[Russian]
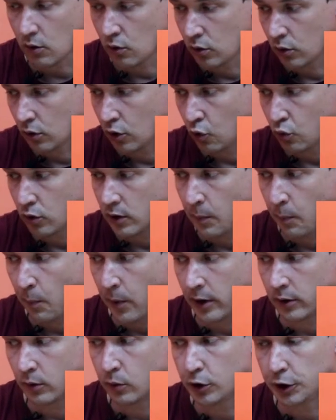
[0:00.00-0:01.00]
он круто
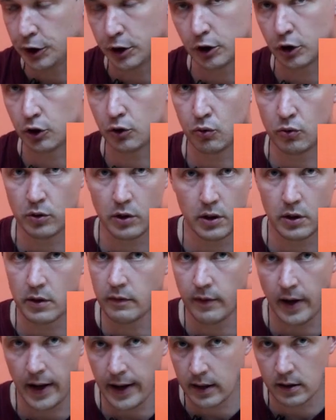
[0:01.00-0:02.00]
падающий, что не
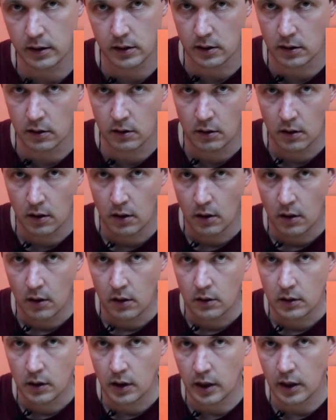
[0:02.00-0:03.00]
является
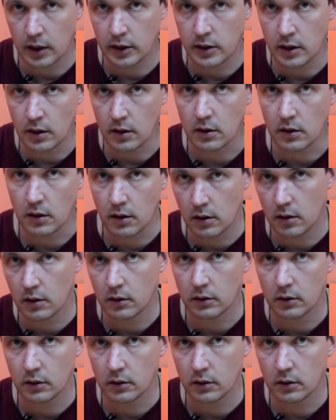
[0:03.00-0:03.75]
характерной